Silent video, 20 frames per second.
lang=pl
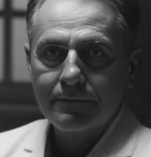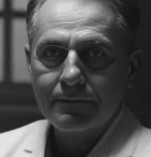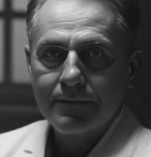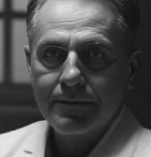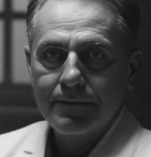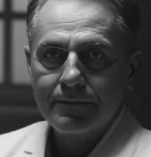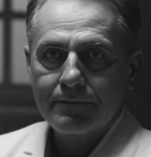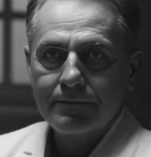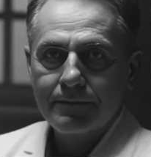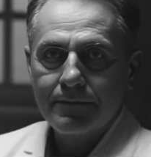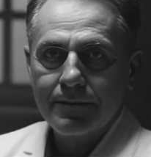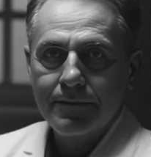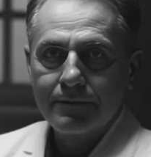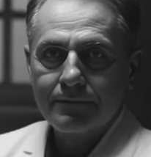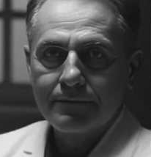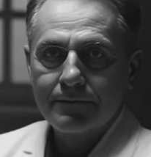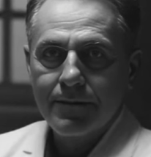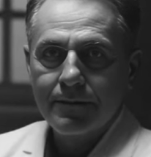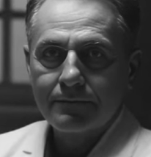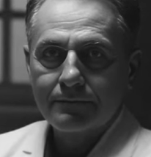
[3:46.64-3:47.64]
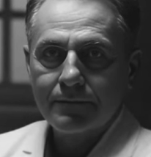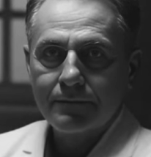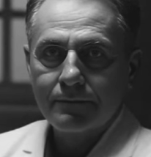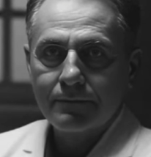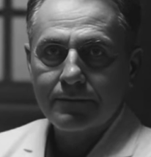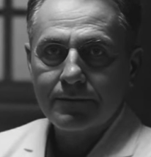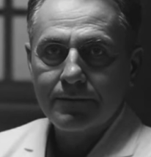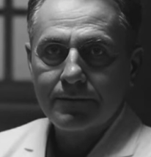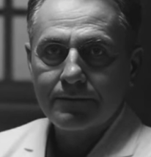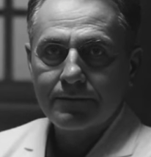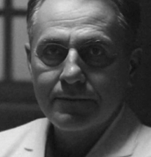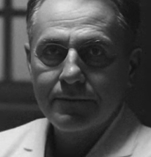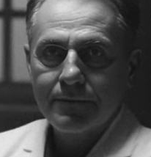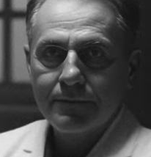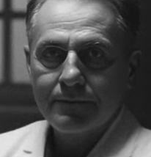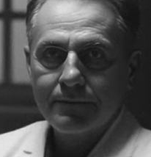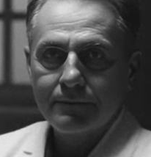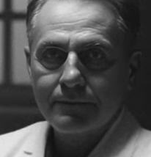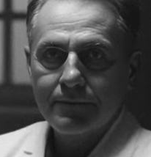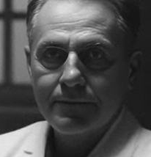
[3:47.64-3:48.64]
Nie stwierdzamy różnic
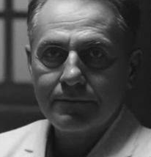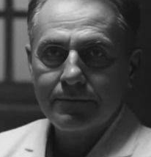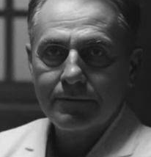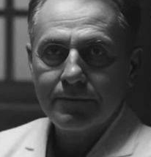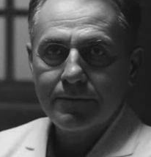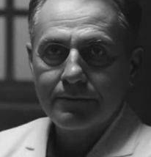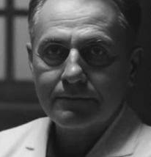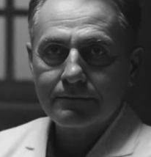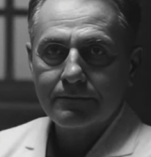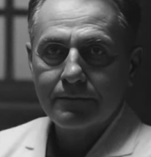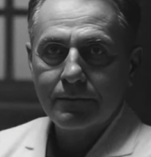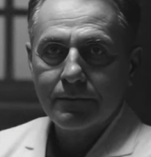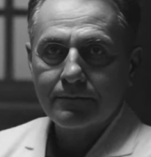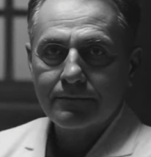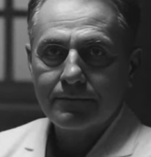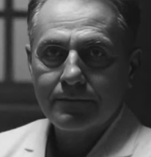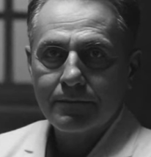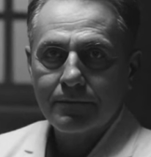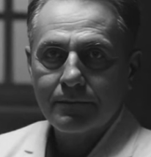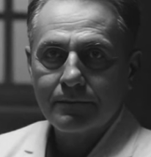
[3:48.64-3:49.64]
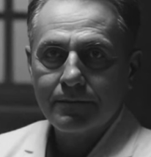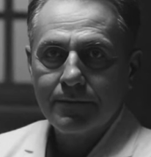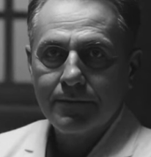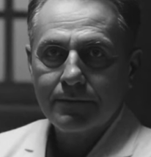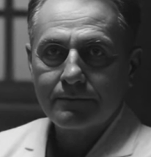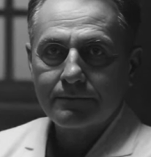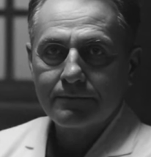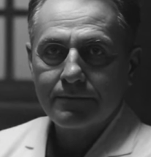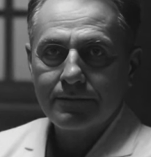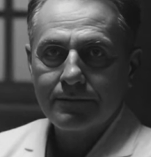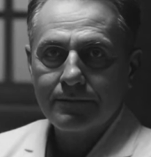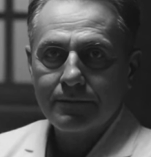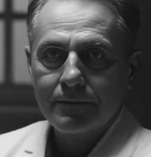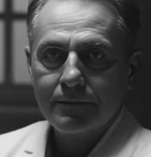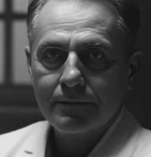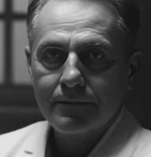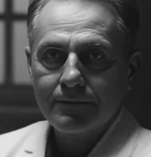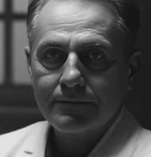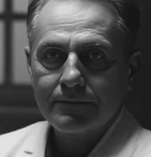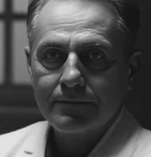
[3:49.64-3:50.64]
anatomicznych w funkcjonowaniu
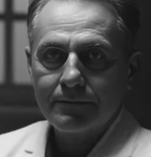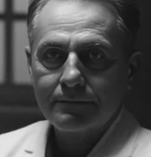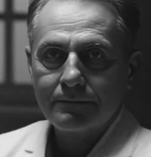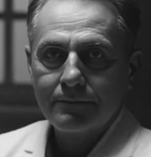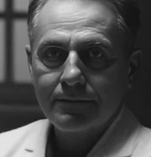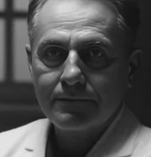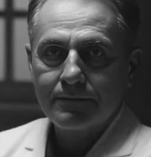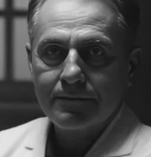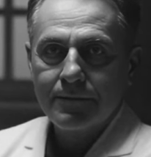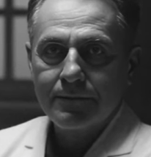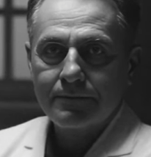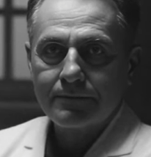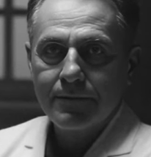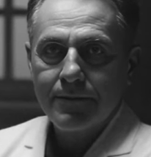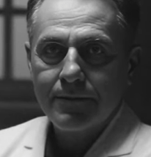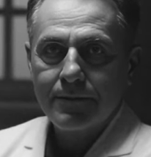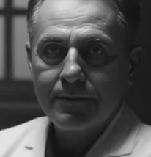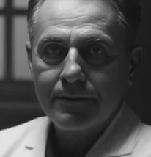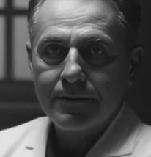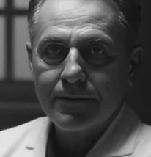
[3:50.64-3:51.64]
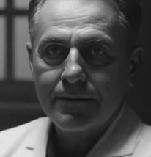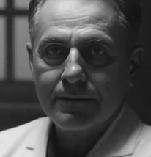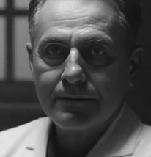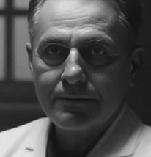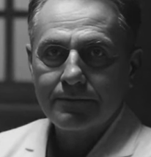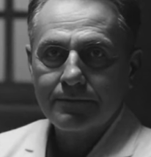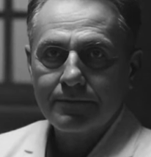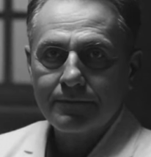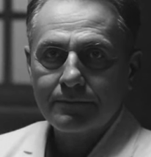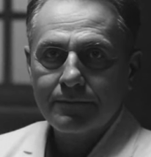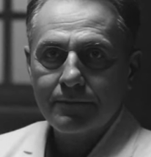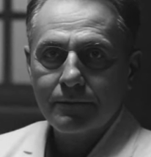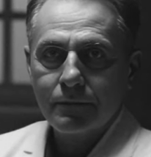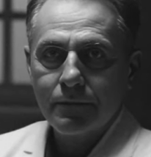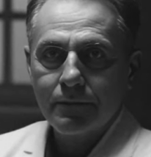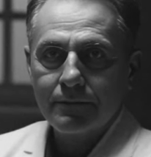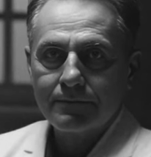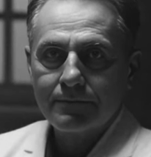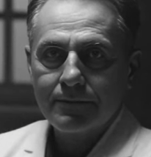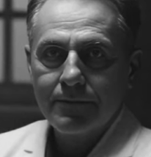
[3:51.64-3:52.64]
fizjologicznym pacjenta, z
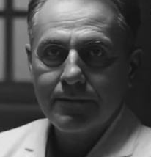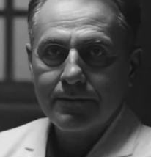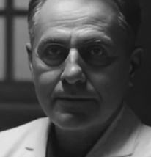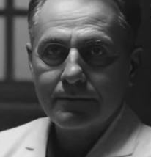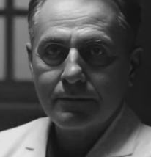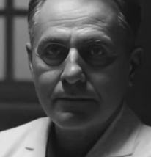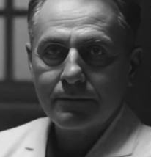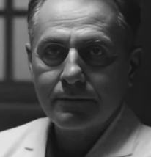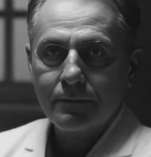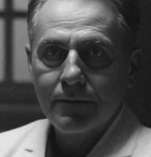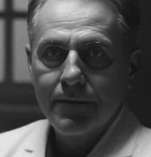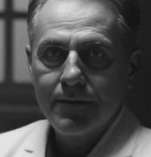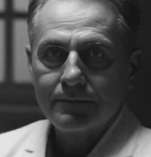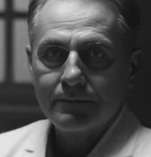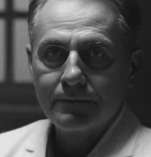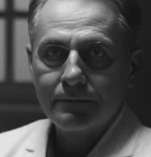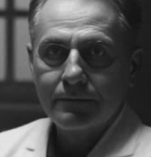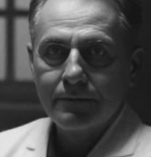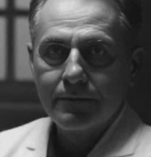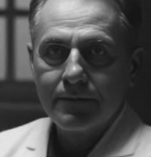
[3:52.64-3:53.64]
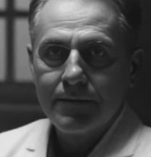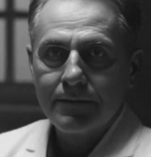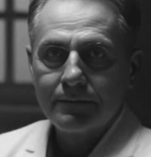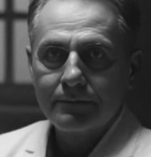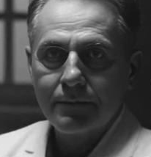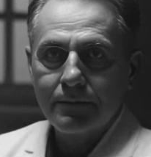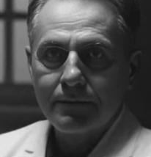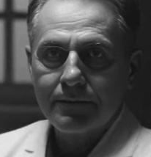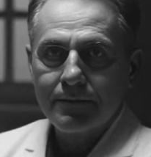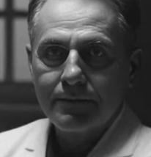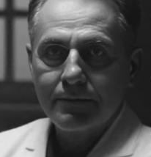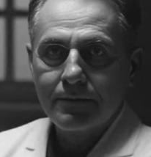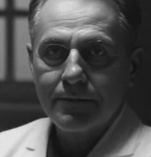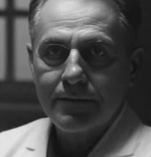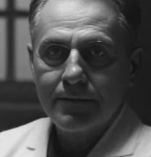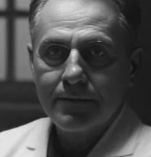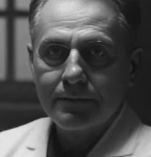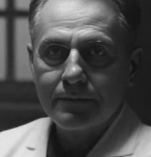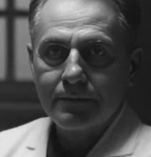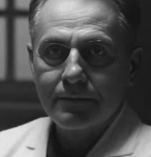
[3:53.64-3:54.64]
wyłączeniem układu pokarmowego,
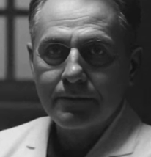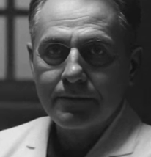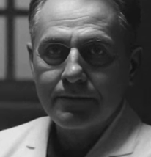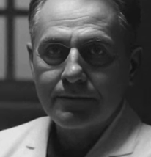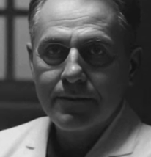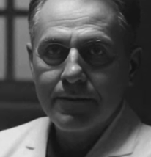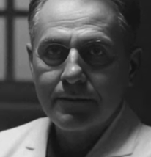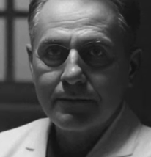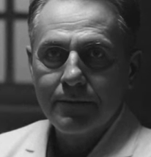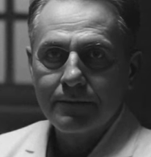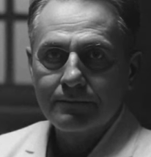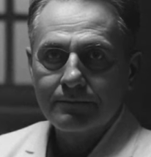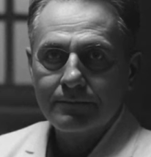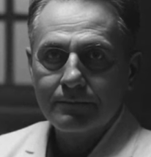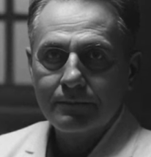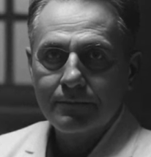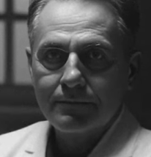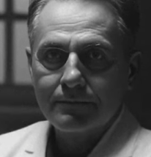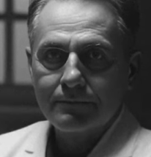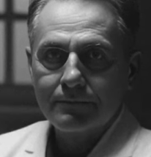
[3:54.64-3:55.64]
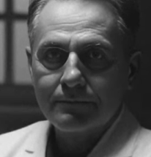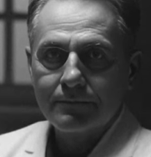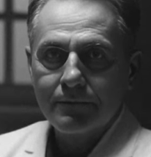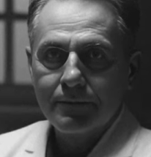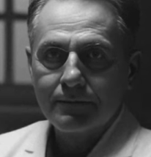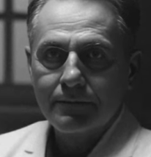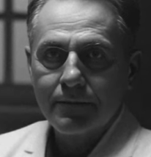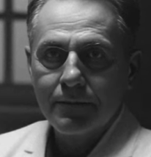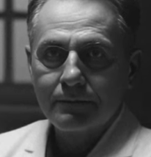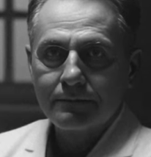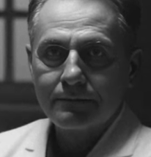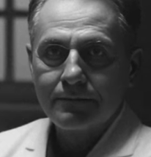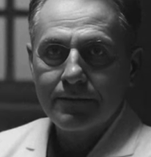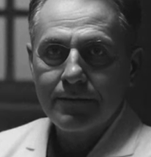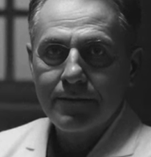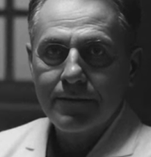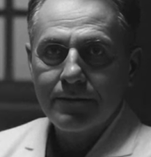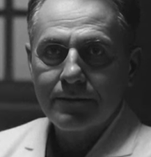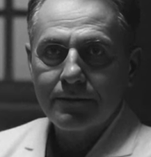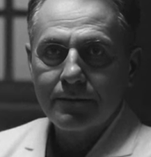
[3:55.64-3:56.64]
który działa w sposób
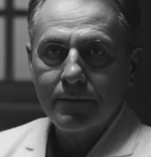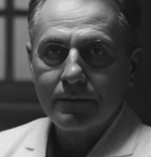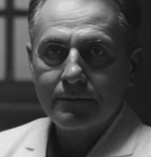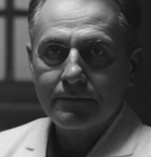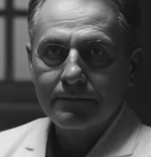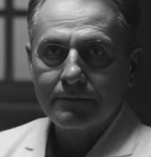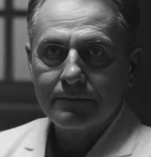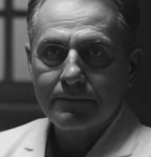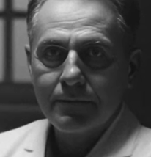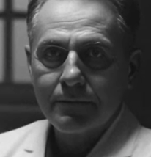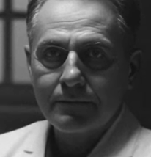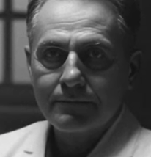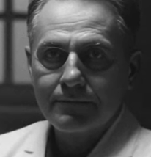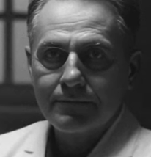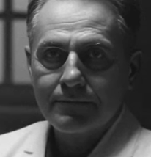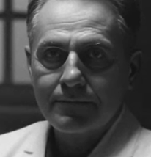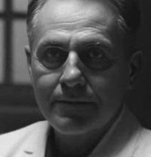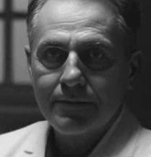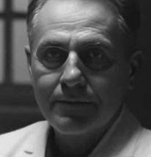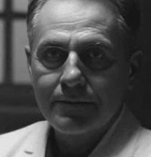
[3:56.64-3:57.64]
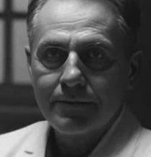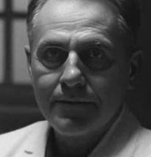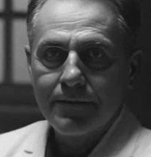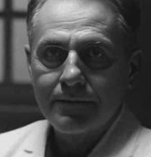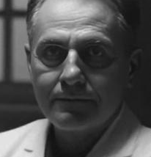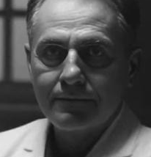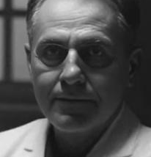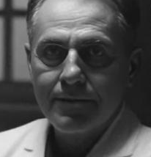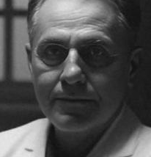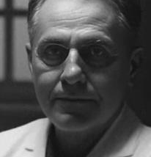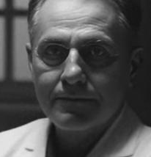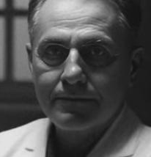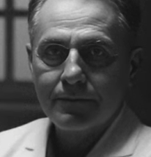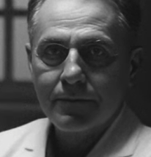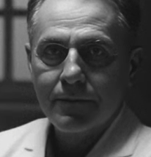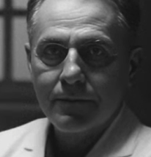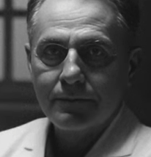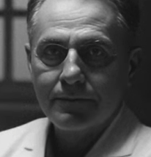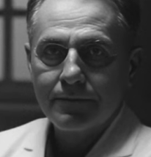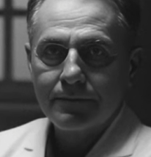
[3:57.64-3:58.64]
podobny, ale odwrotny
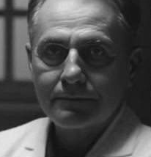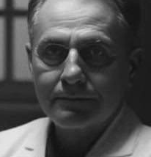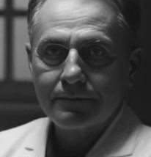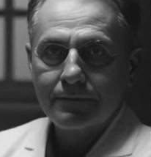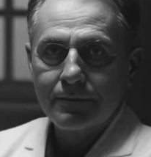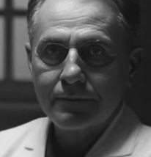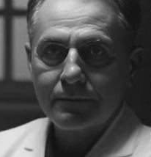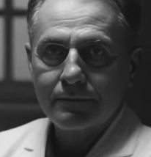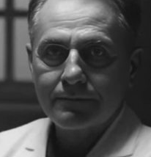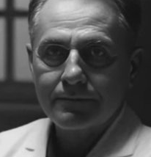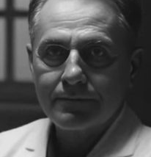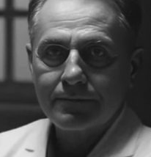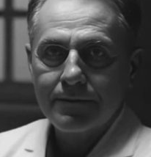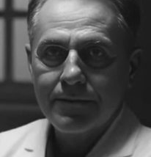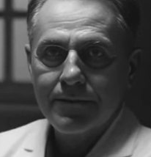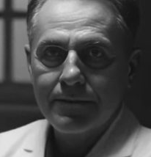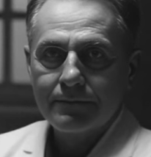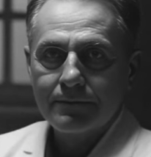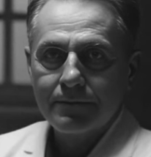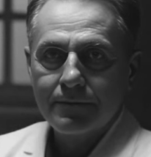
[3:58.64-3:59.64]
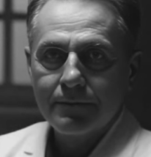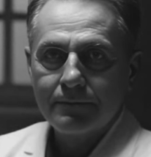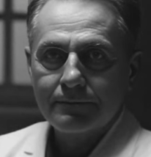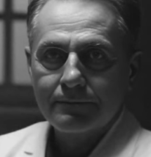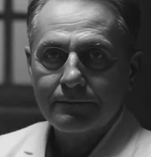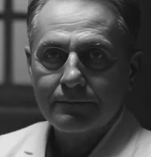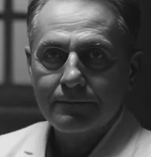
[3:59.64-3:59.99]
wektorem do ludzkiego.